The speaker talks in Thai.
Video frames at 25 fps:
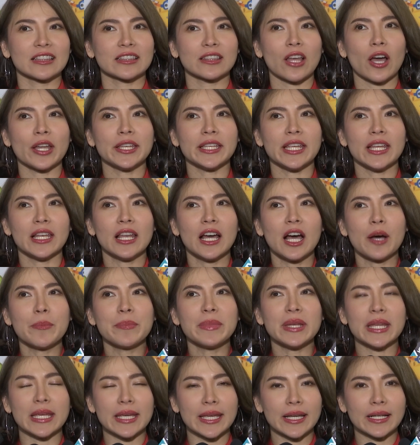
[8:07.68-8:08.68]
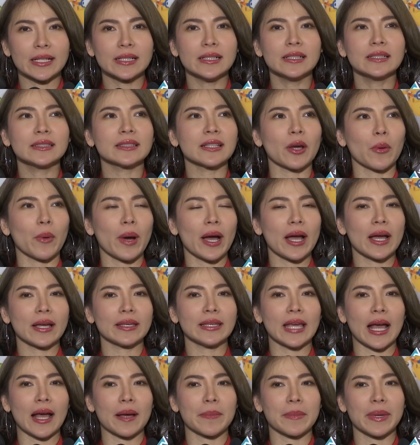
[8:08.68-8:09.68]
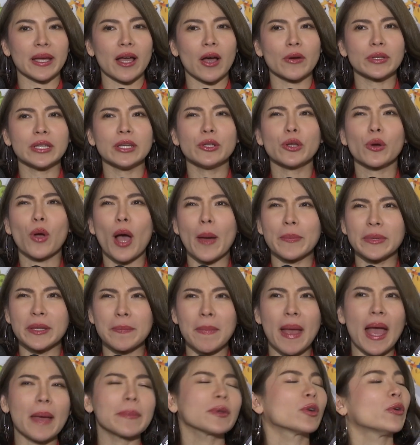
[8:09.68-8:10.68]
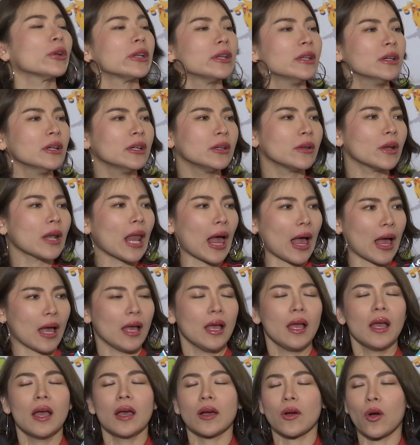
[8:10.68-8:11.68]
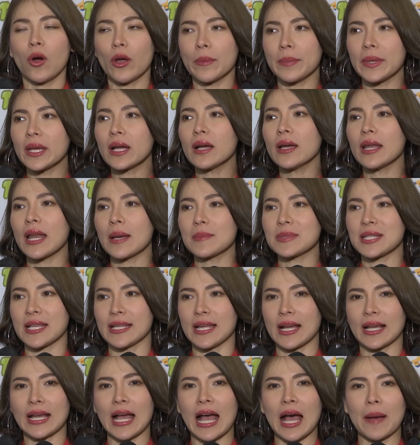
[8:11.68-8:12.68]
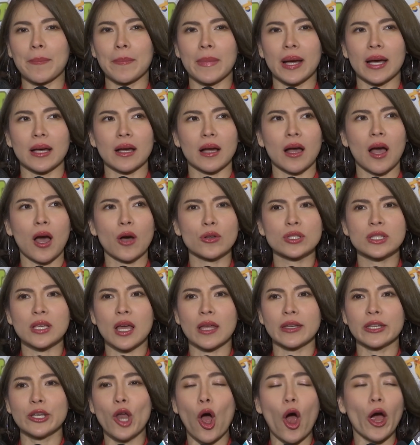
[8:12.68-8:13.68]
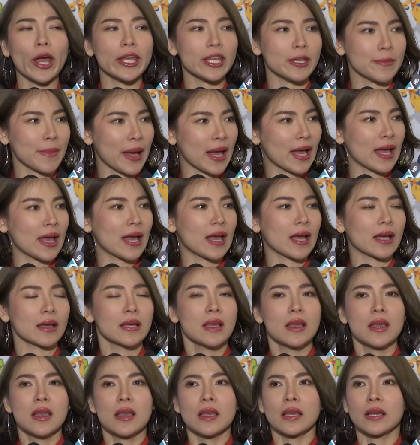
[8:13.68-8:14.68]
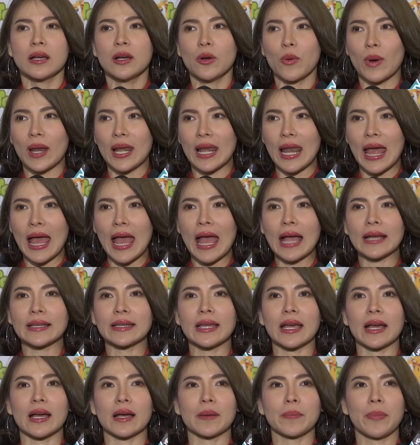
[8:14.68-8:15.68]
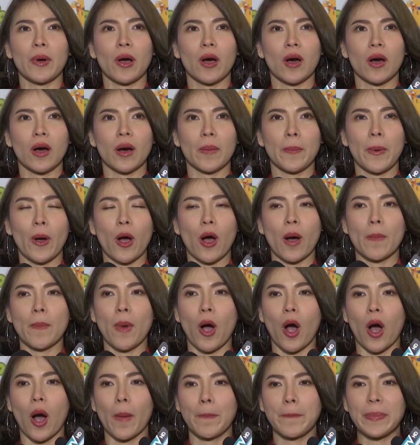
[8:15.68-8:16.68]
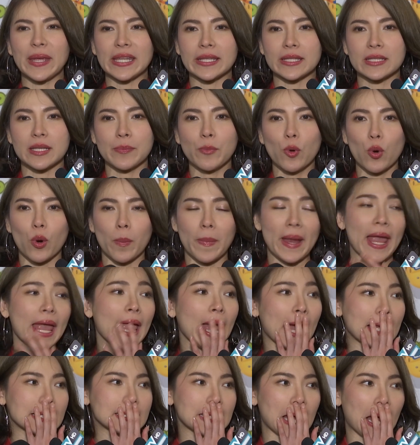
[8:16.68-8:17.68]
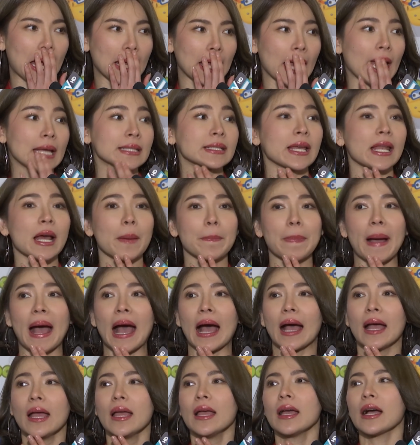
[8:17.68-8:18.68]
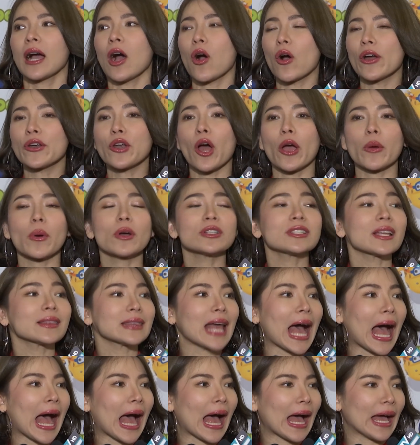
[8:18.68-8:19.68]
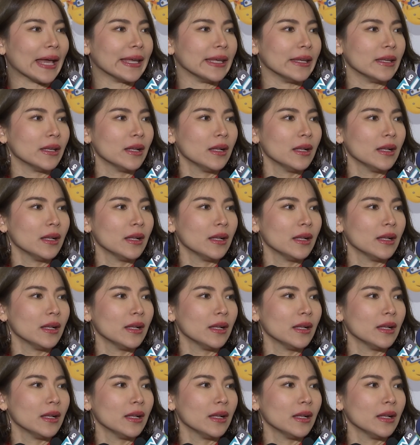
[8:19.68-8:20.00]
ตอนนี้เริ่มดีขึ้นแต่ว่ายังไม่เข้าที่ด้วยความที่แม่เป็นคนดื้อด้วยแหละ คนไม่เคยทำศัลยกรรมอ่ะเขาจะหนอยมาก คือวันแรกเนี่ยพอพอหมอปิดจมูกแม่หายใจ หายใจทางปากเขาก็หนอยว่าเขาจะตาย